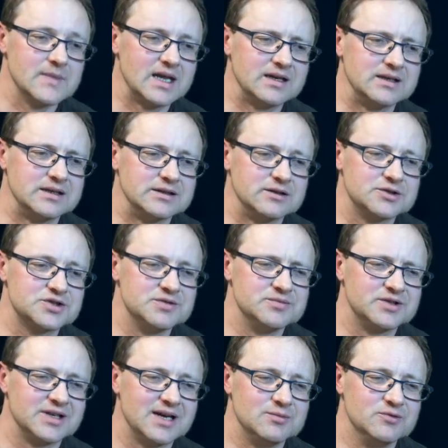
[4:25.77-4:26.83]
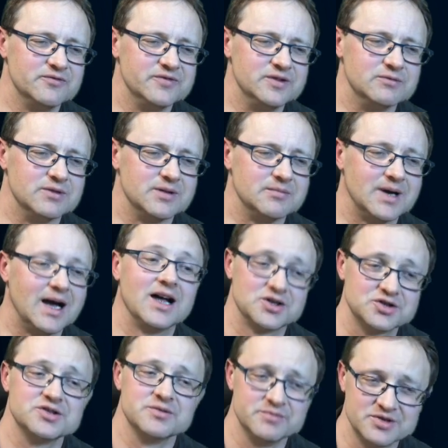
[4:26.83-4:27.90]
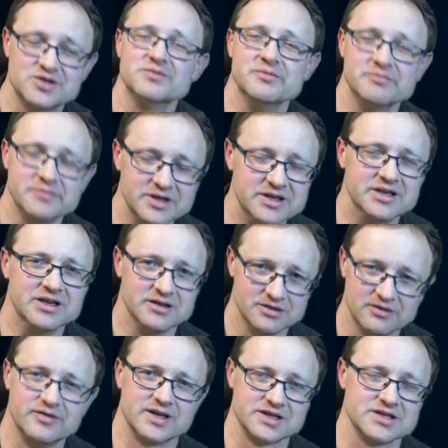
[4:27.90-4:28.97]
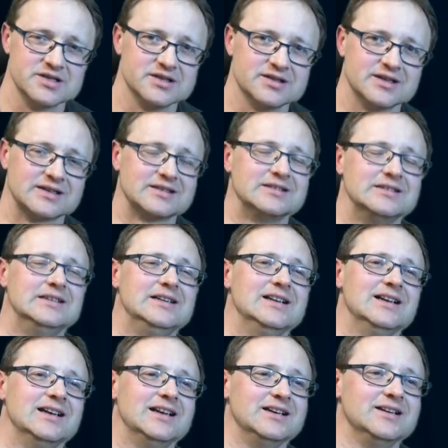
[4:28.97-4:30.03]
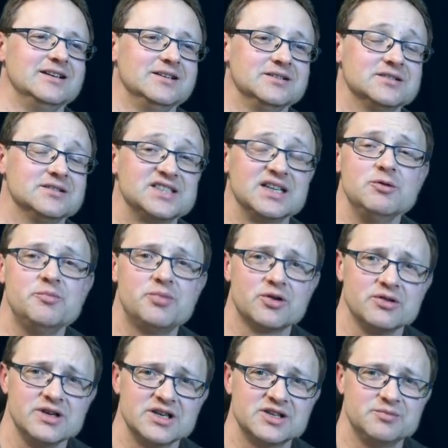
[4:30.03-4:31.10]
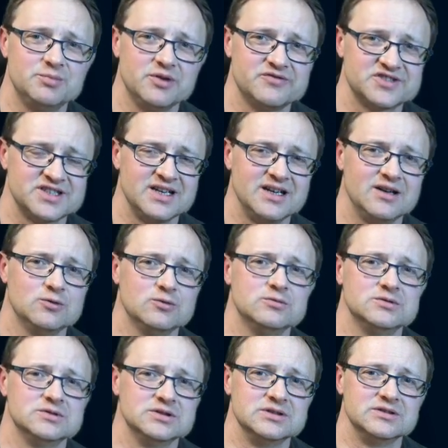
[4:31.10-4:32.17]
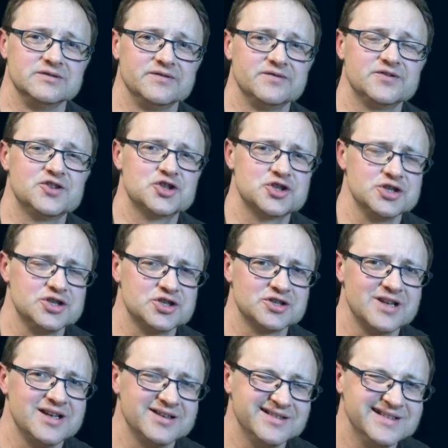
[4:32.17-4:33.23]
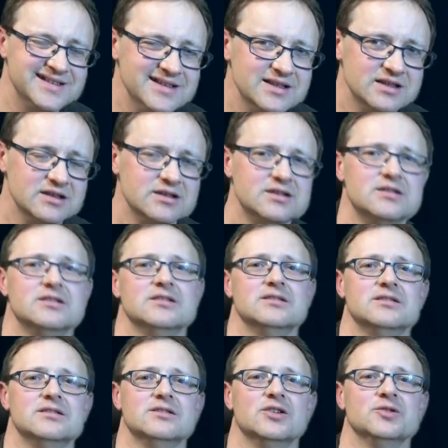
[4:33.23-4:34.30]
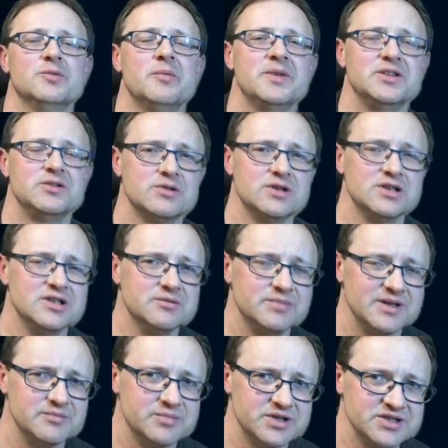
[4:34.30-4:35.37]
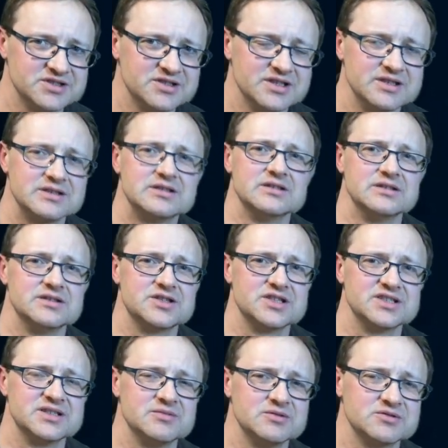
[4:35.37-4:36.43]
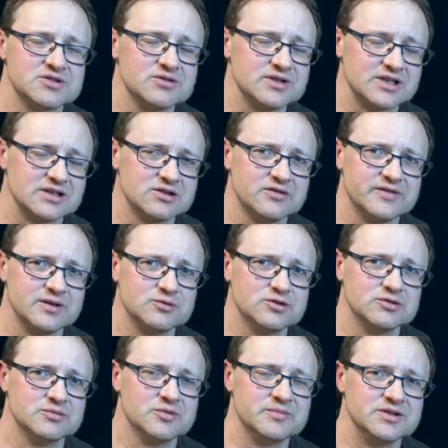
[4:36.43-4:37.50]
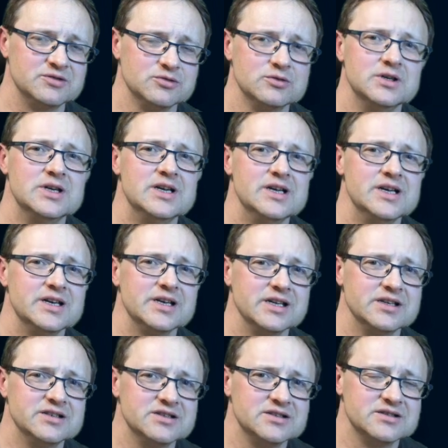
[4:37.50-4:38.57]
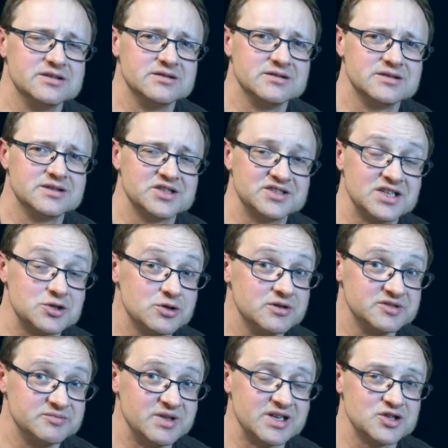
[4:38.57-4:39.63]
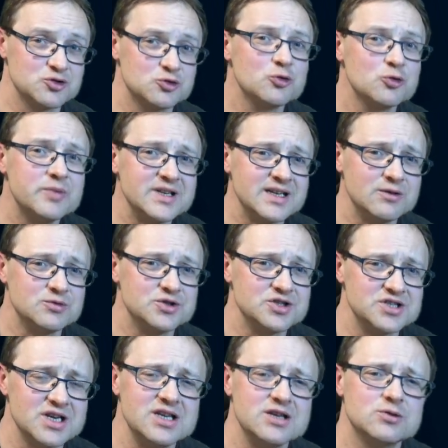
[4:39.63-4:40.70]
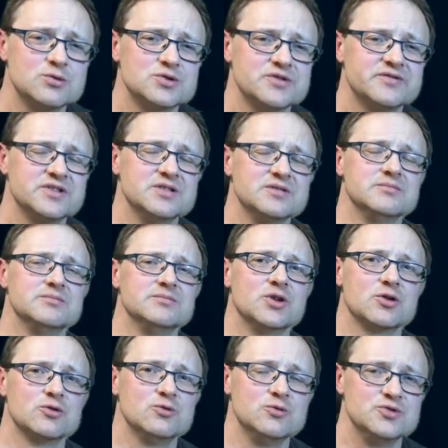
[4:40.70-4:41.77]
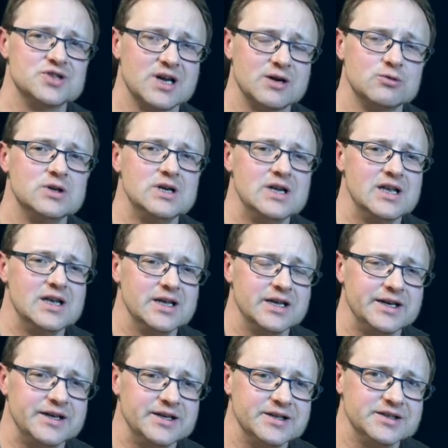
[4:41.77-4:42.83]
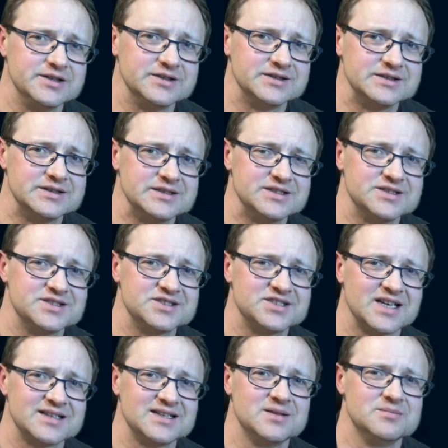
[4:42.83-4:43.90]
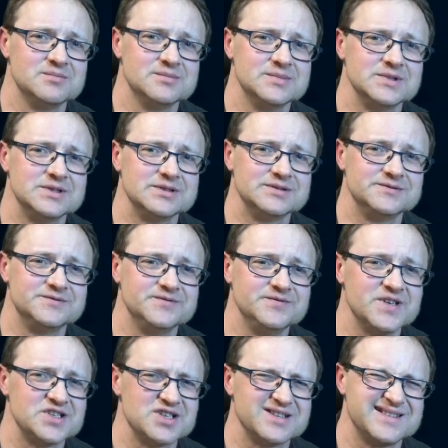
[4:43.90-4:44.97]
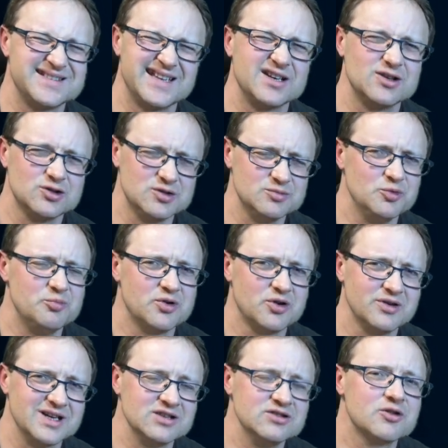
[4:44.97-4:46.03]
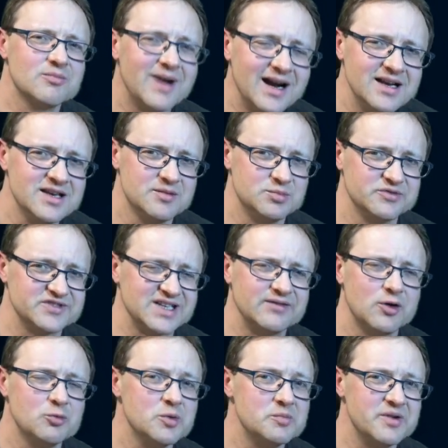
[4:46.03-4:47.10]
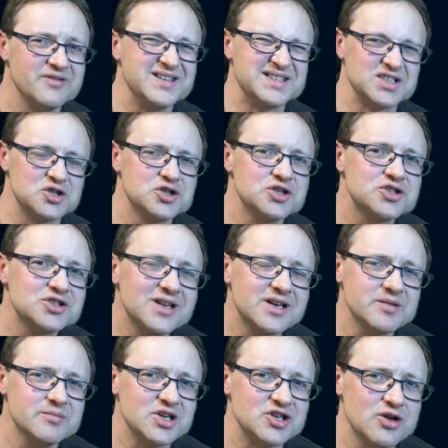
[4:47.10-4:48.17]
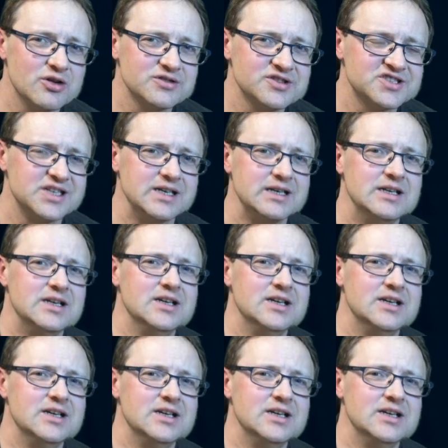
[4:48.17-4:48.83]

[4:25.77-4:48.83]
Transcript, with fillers: e, o czym to ja mówiłem? Aha, że się będziemy mylili. No właśnie, tak. E, cały projekt powstał e, w 3-4 dni e, od momentu, kiedy pan prezydent się ze mną skontaktował, do momentu, kiedy też zacząłem zbierać grupę nauczycieli, którzy w tym biorą udział. Zatem, wiecie, tego typu projekt normalnie powstawałby pewnie ze 3-4 miesiące,